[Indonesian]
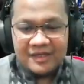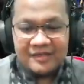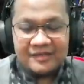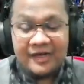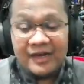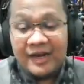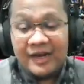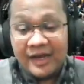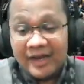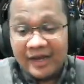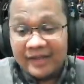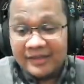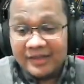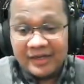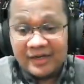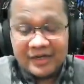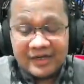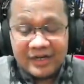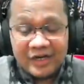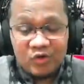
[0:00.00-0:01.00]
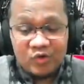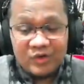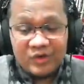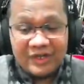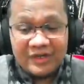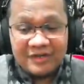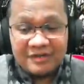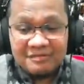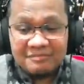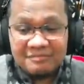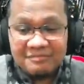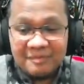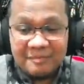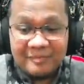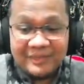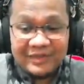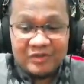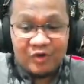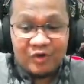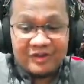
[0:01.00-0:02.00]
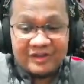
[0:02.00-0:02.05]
Tendangan tadi dari Udin membentur